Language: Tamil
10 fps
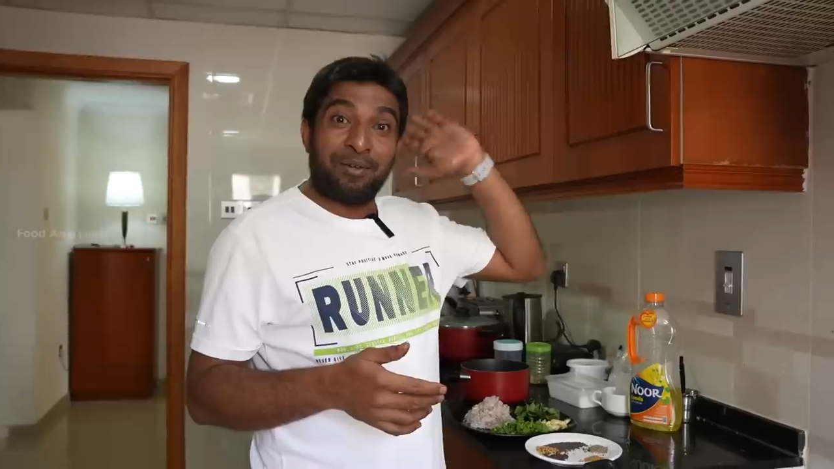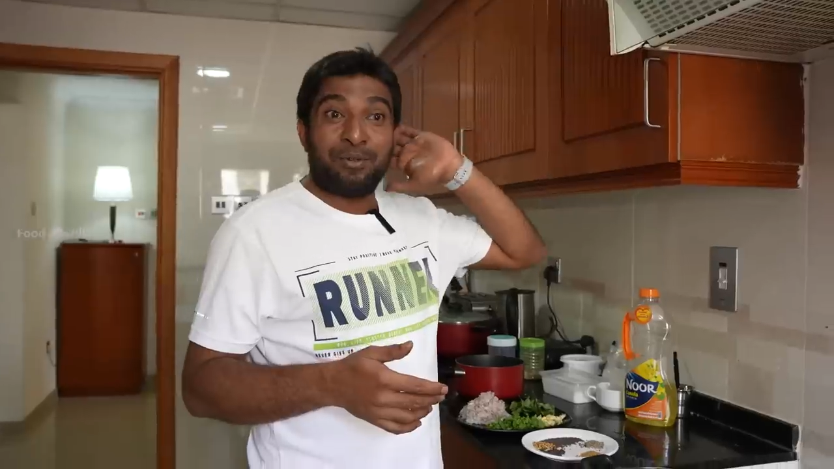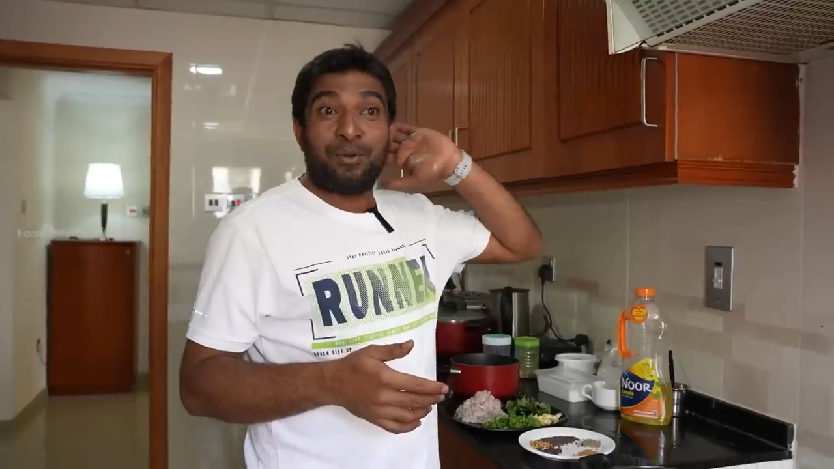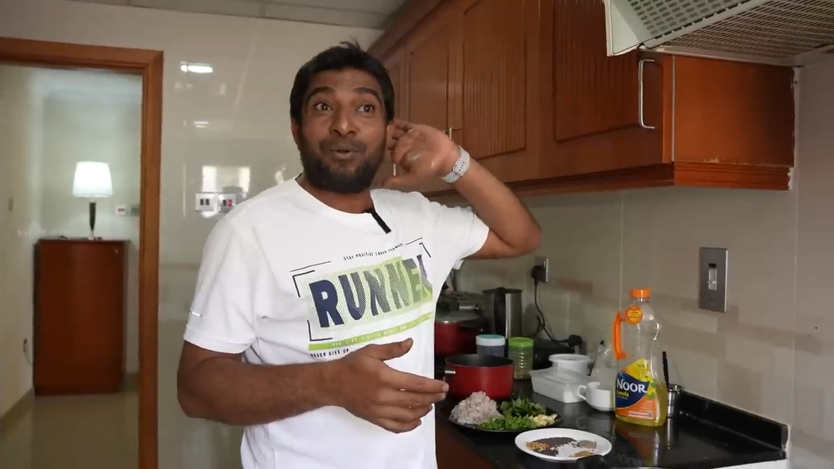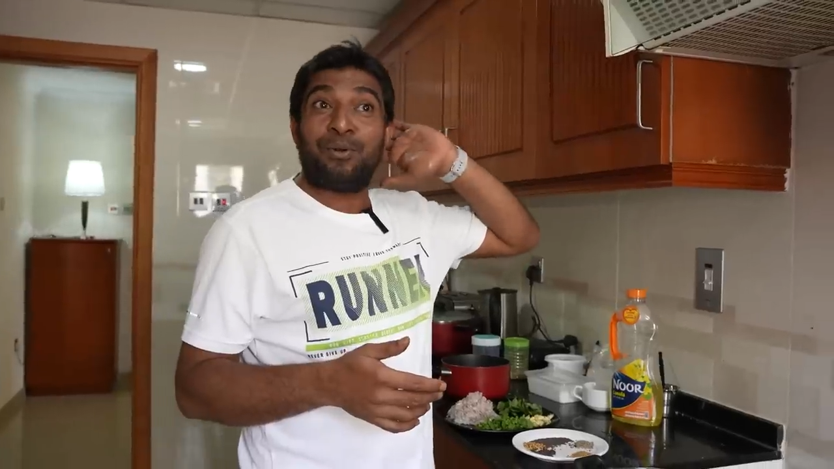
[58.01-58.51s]
ஆனால்
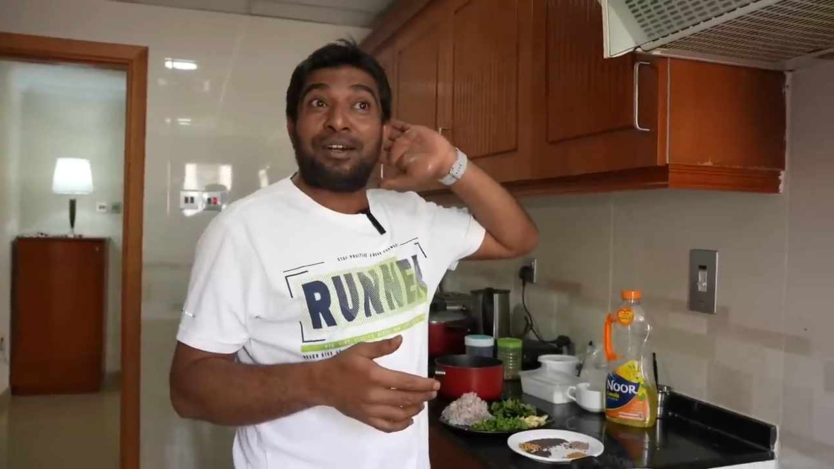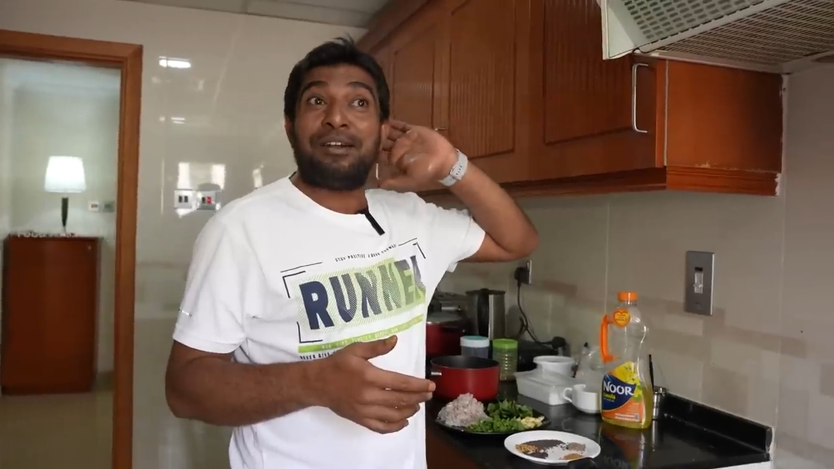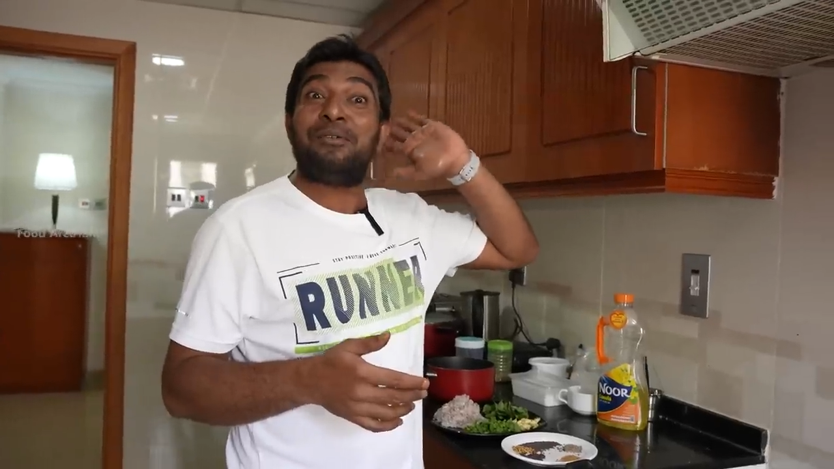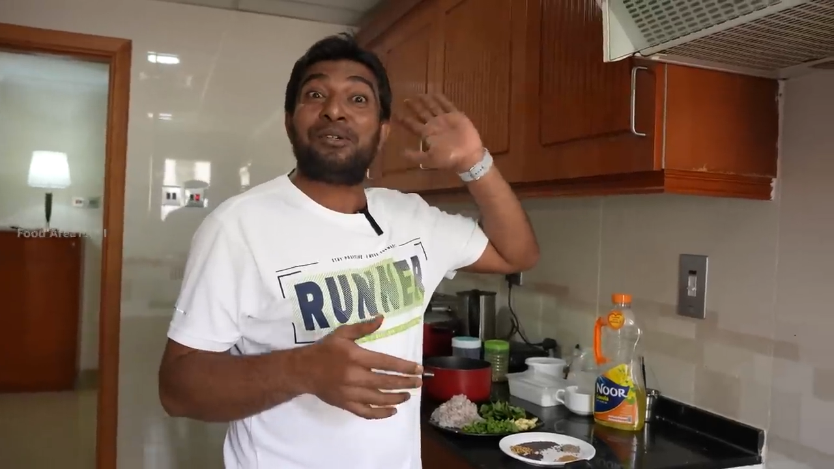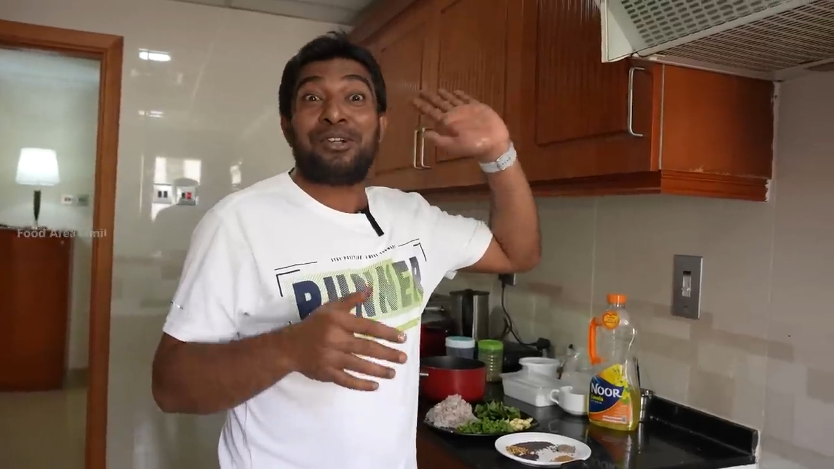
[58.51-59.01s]
வந்து ஒரு
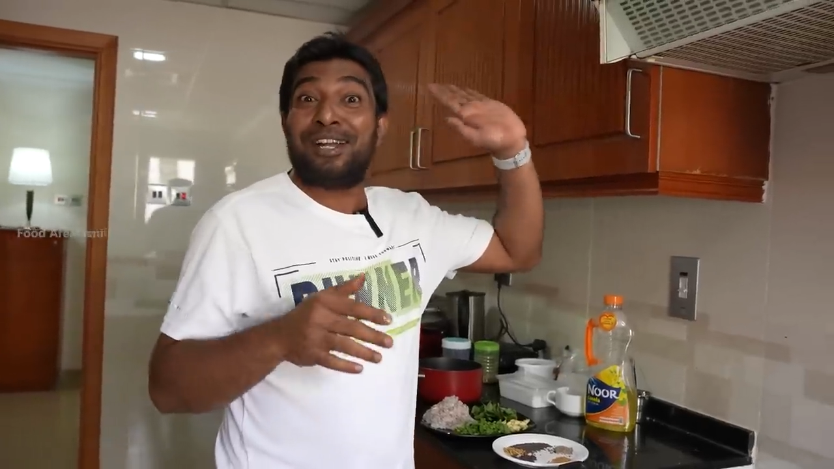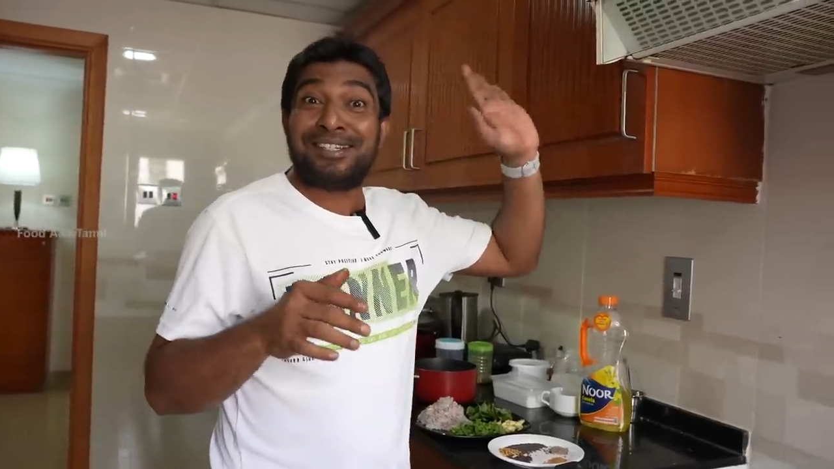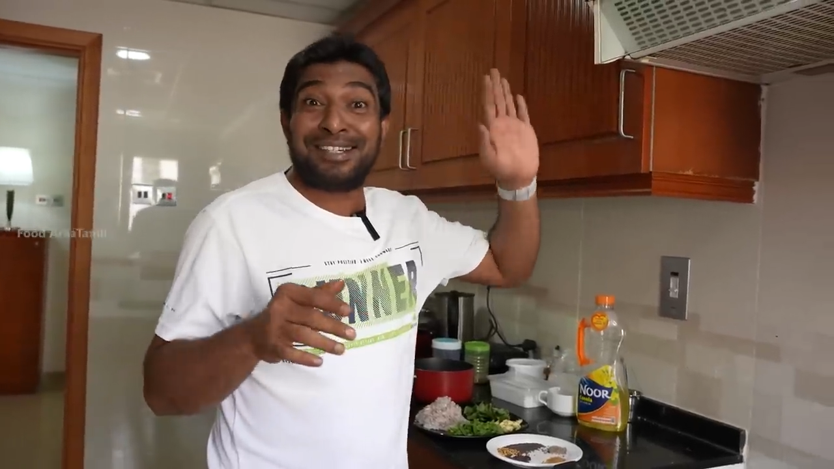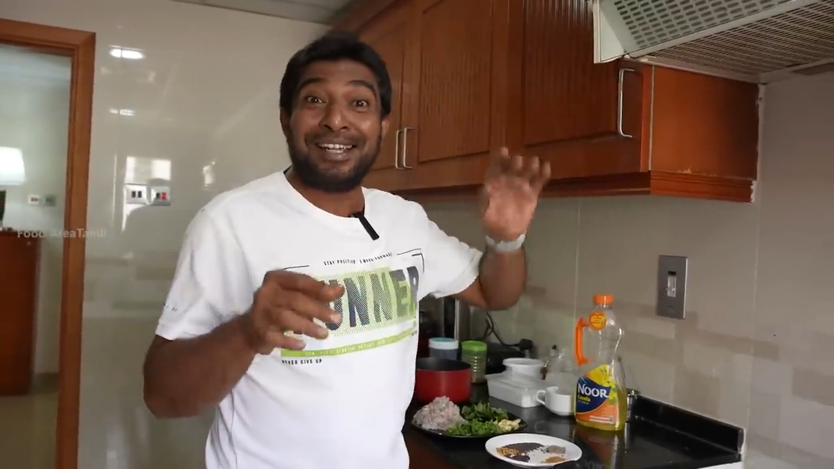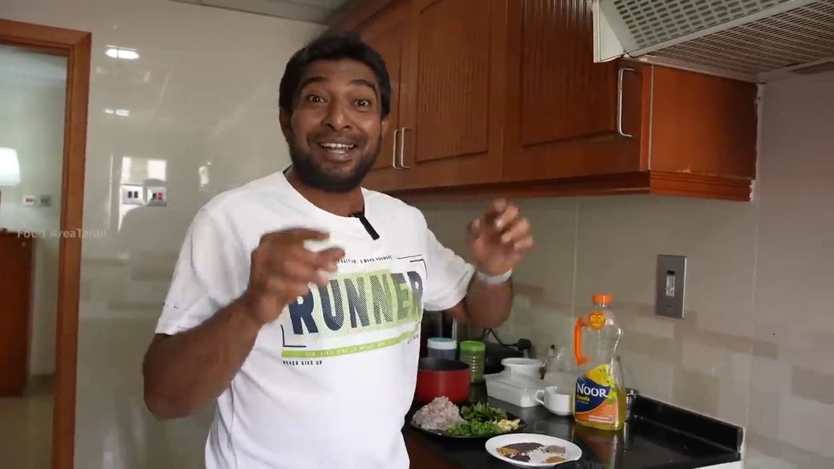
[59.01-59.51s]
ரெண்டு வருஷம்
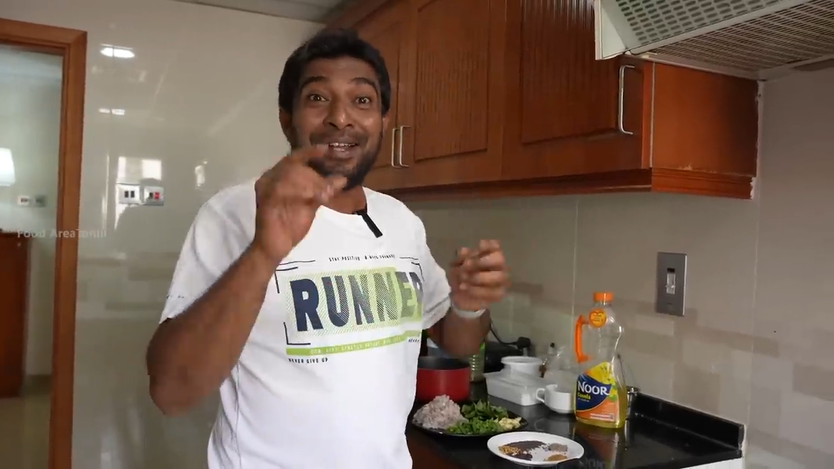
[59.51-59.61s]
ஆச்சு